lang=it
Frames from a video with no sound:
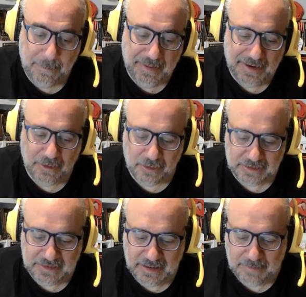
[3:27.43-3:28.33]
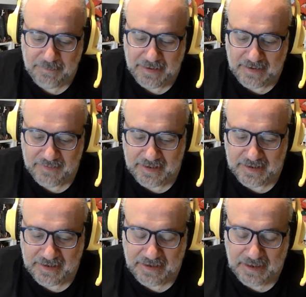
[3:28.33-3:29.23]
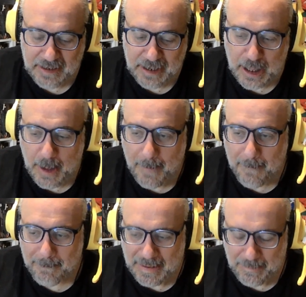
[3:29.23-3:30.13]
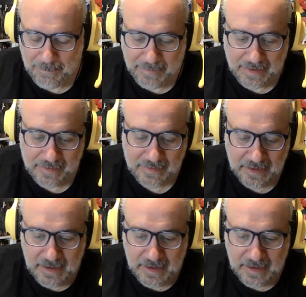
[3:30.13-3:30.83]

pre-order per avere la mappa